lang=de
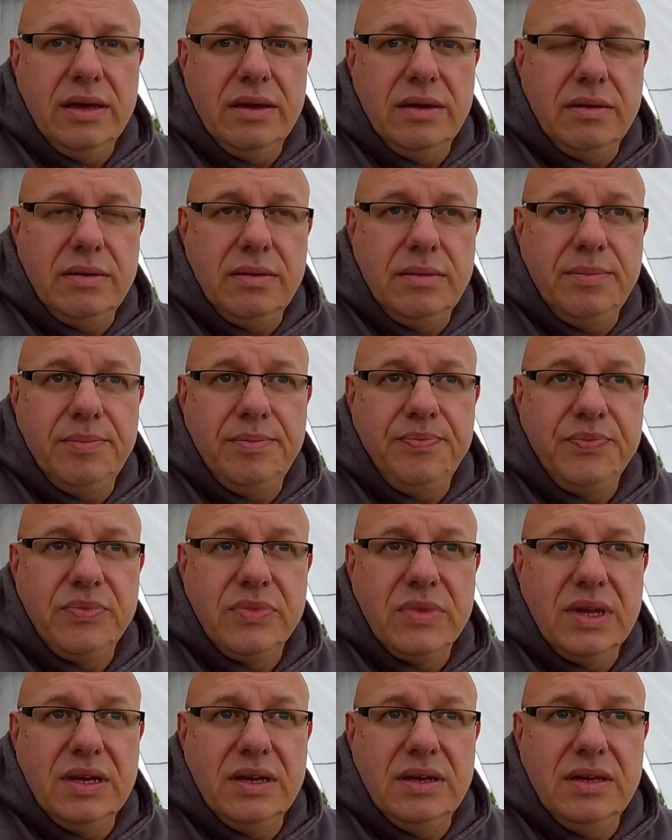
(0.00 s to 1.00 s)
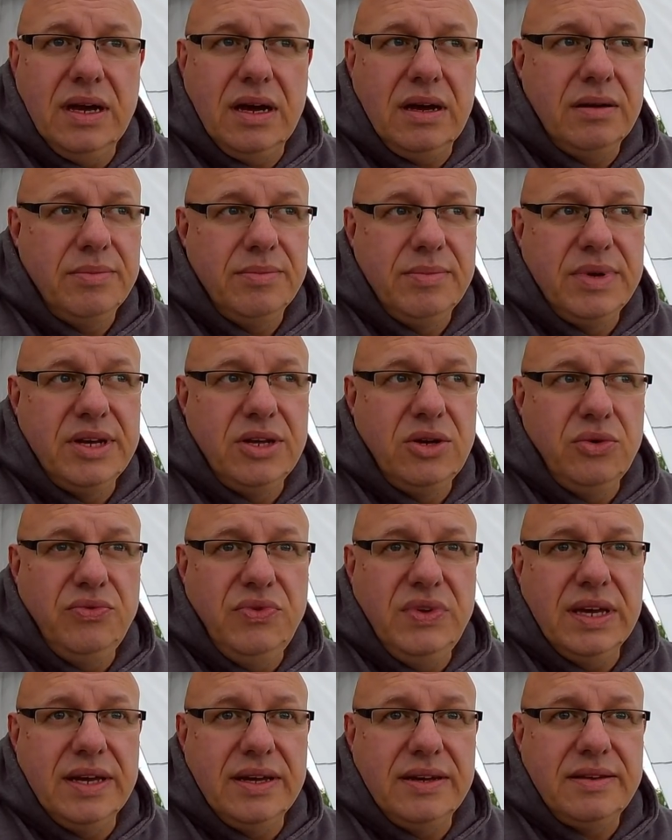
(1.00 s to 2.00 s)
ähm, ja,
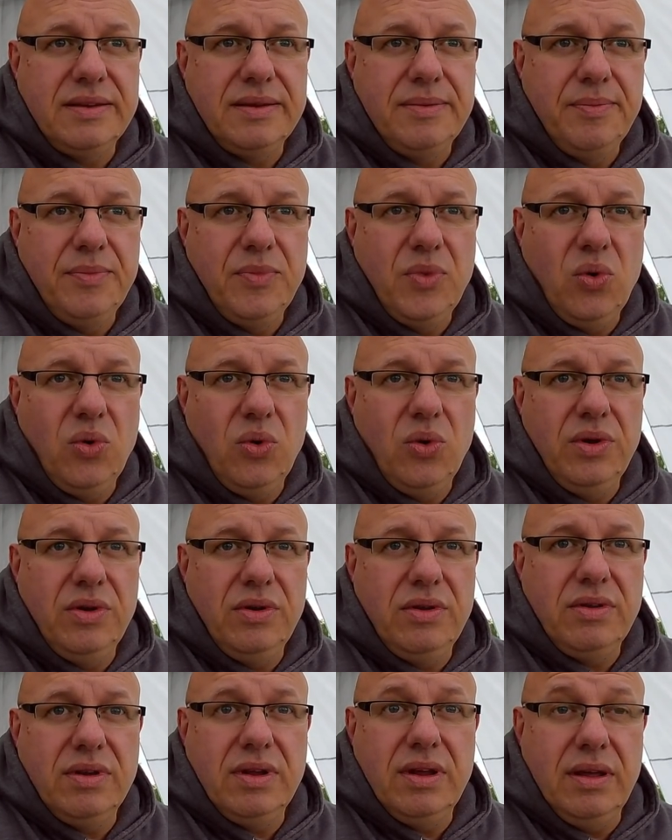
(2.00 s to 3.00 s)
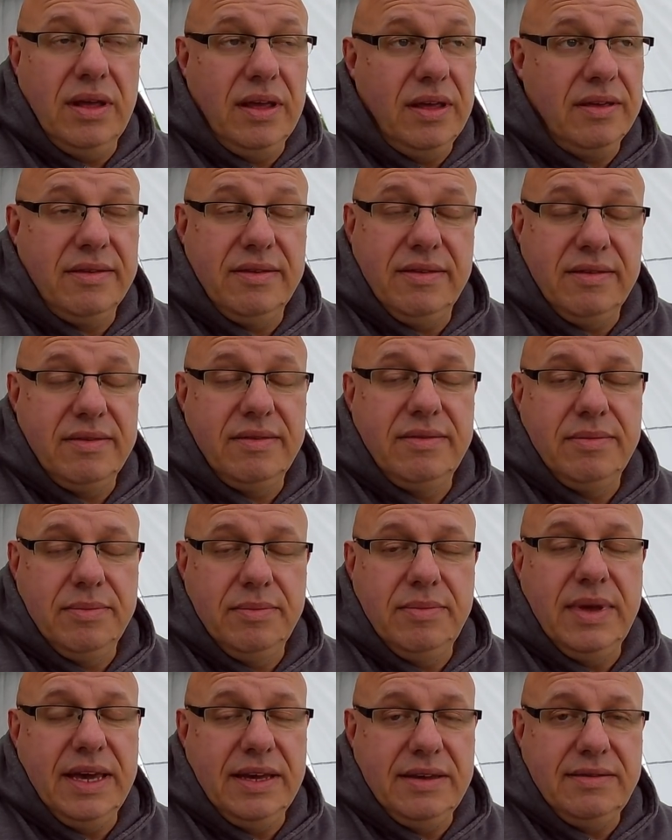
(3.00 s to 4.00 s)
renoviert. Und äh, es ist
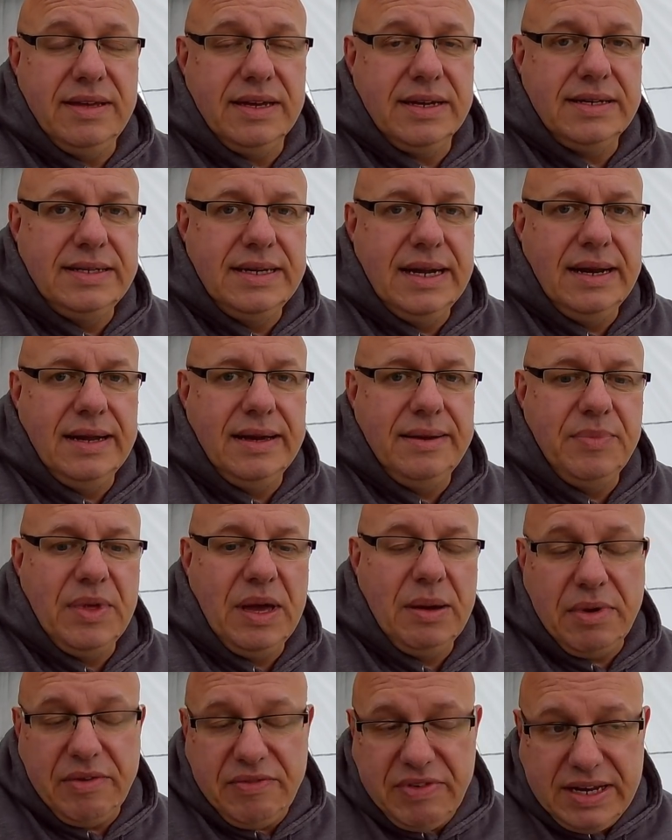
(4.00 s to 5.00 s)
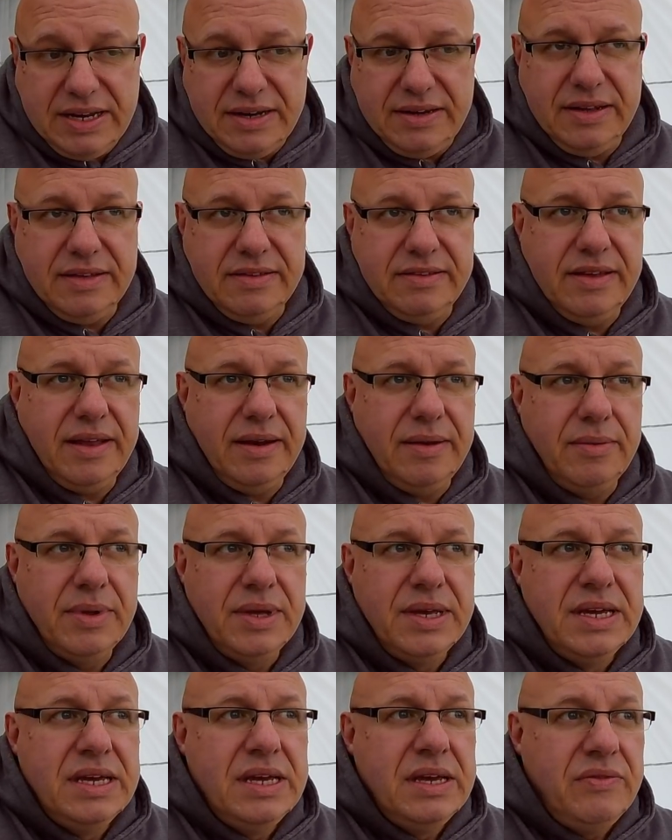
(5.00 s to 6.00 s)
echt der Knaller. Aber werdet ihr sehen.
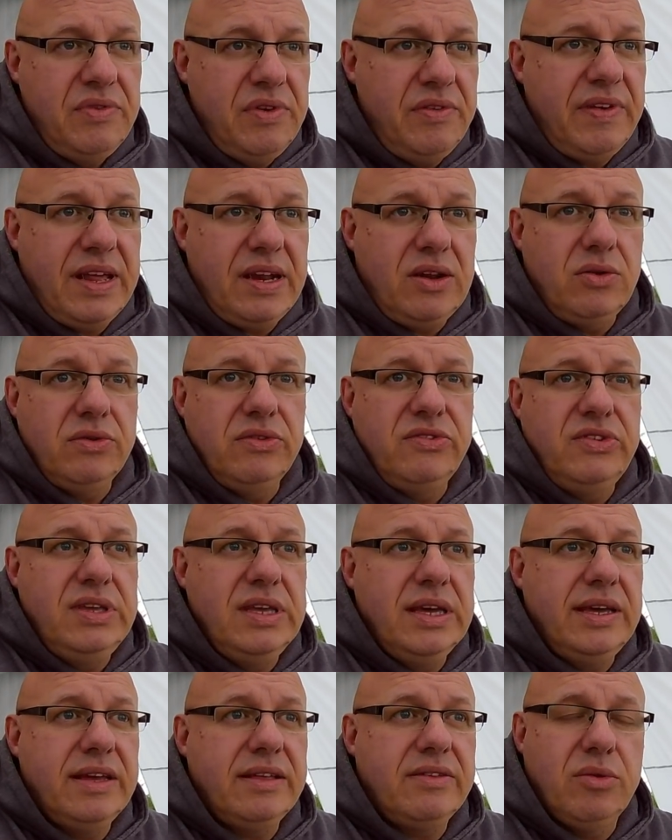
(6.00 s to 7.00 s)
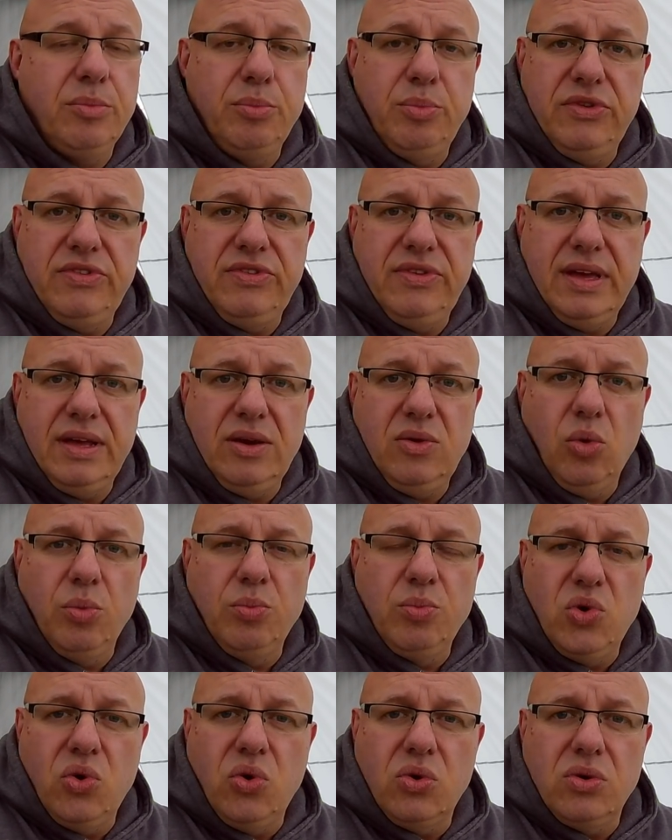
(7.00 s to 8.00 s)
Wir werden uns hier jetzt so ein bisschen
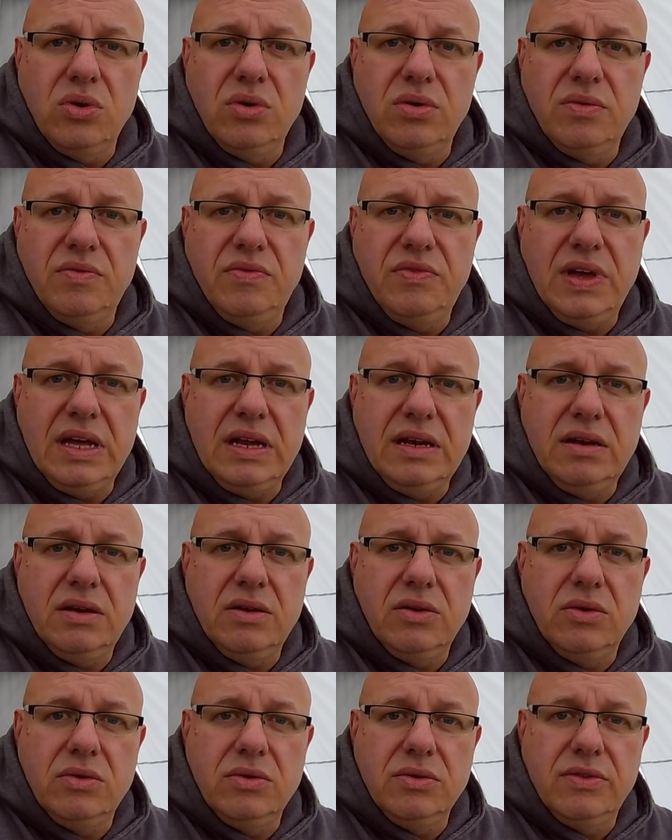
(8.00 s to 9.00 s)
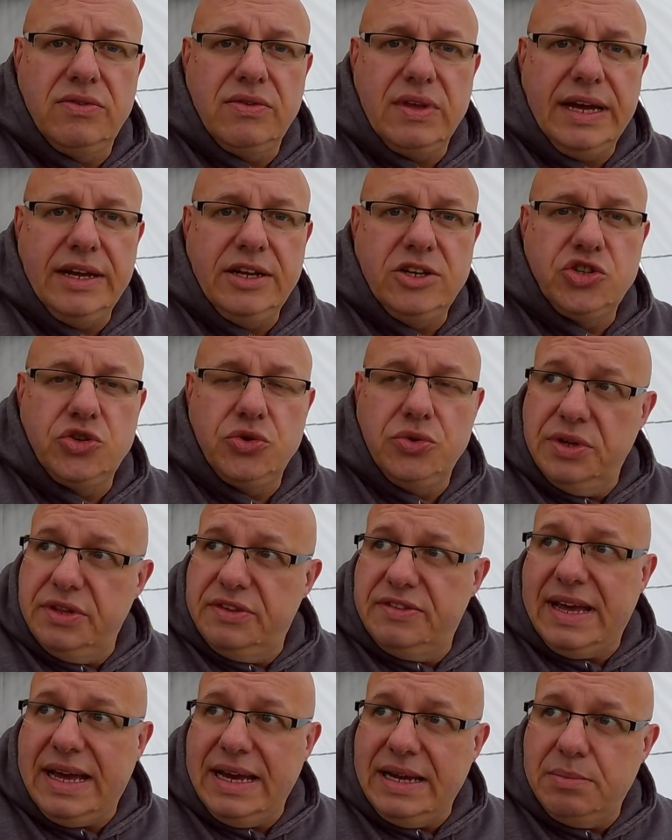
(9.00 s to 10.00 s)
umgucken, werden uns eine schöne
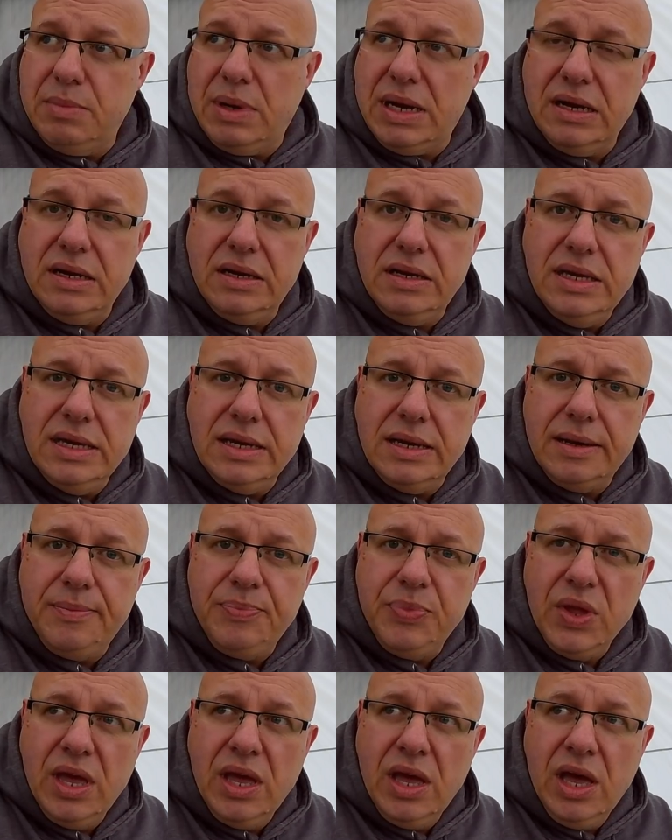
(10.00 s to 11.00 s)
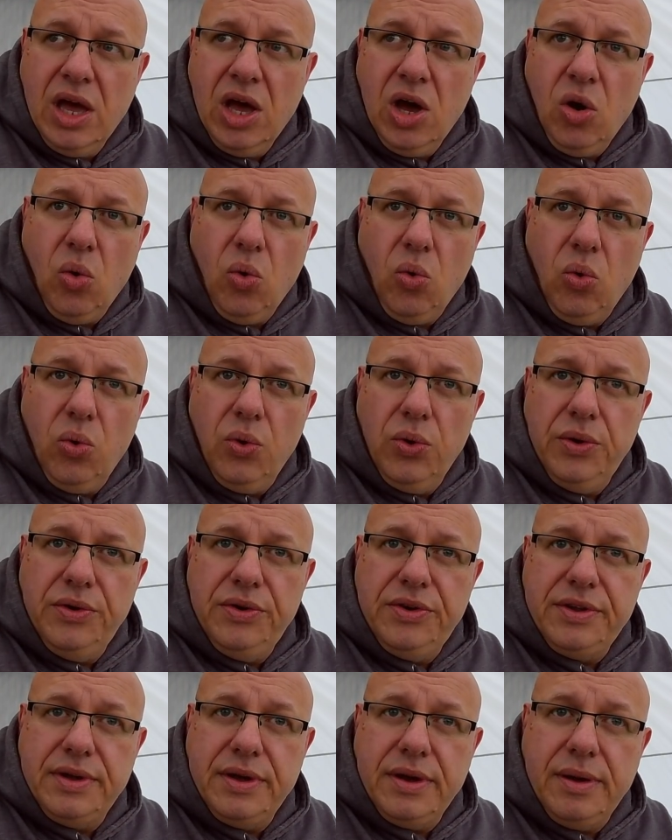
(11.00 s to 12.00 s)
Zeit machen hier.
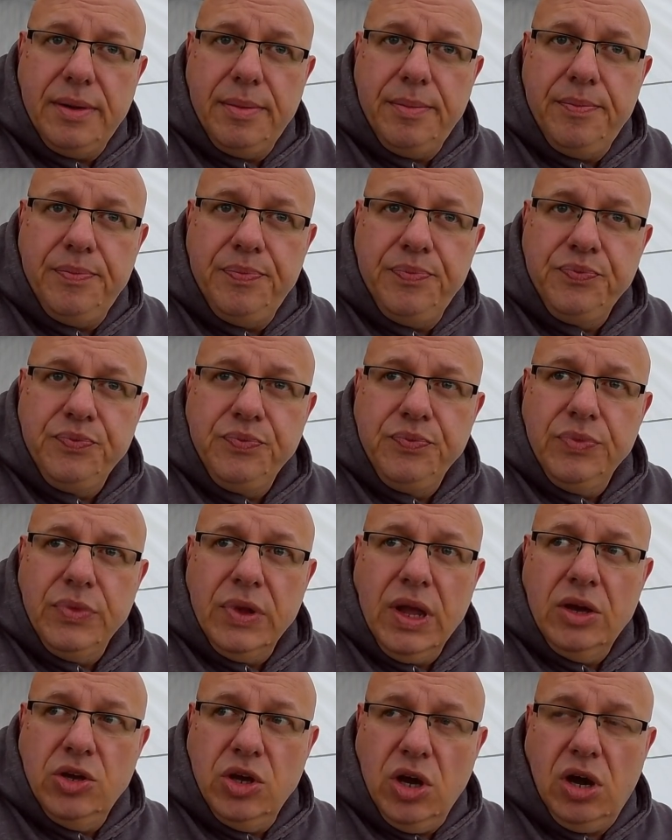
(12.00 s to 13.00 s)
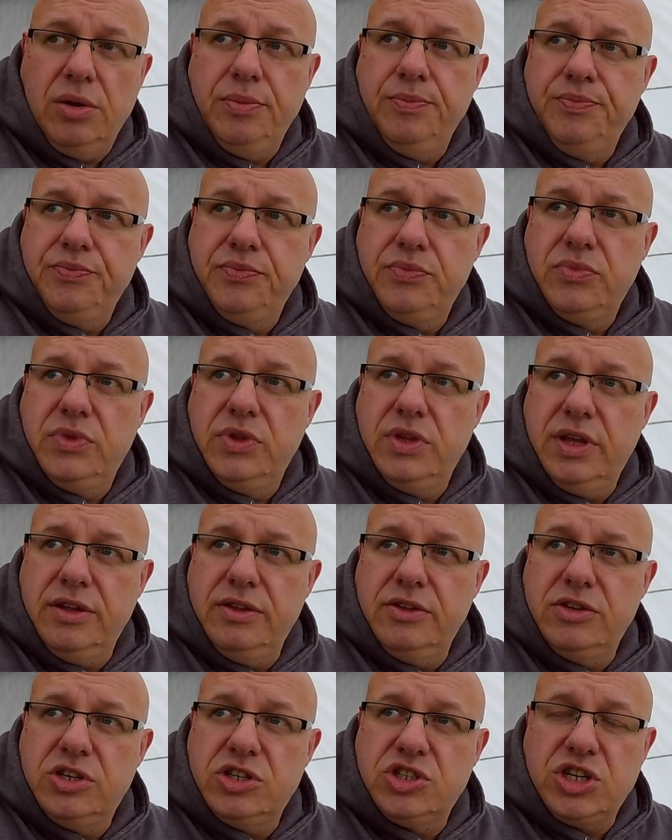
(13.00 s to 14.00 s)
Und ähm, ja,
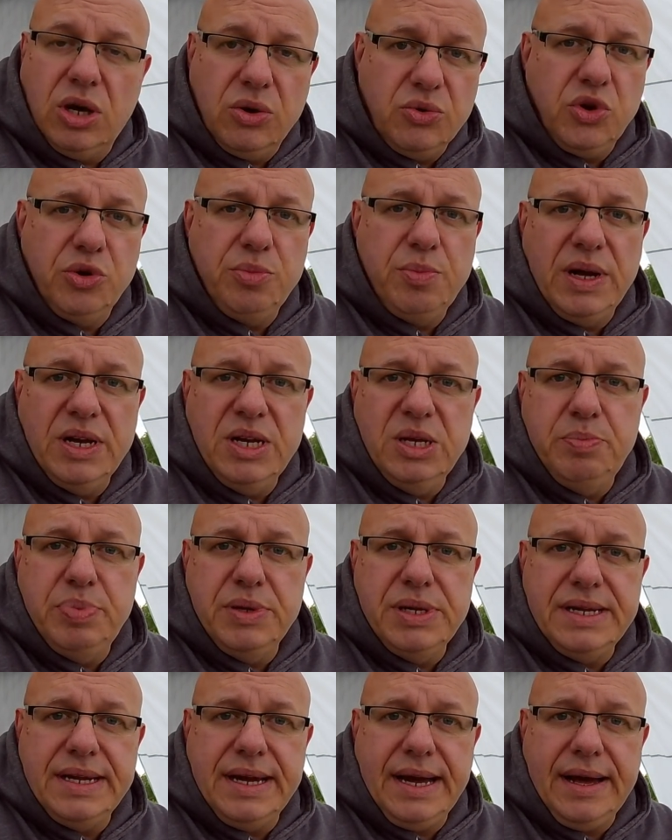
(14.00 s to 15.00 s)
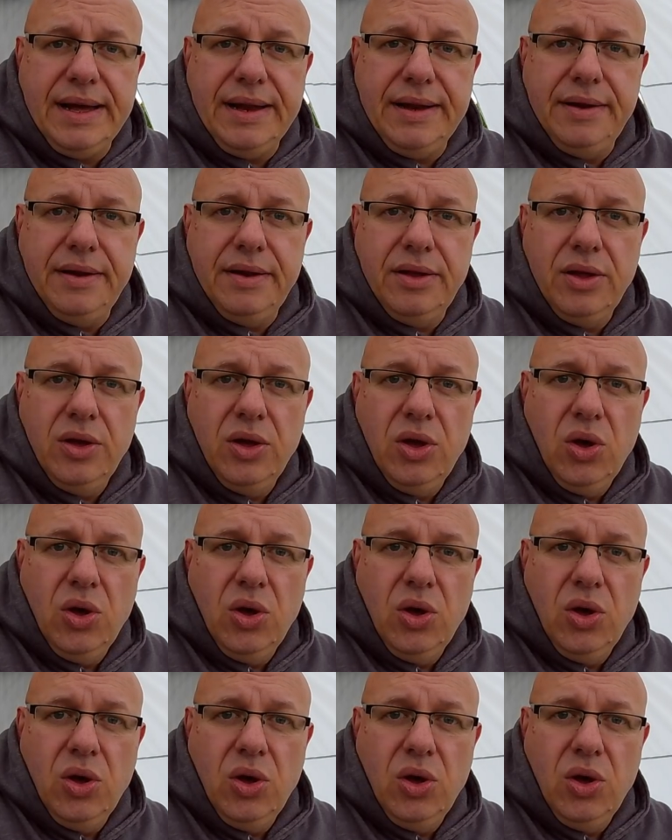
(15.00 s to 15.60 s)
Ihr schaut euch mal die Bilder an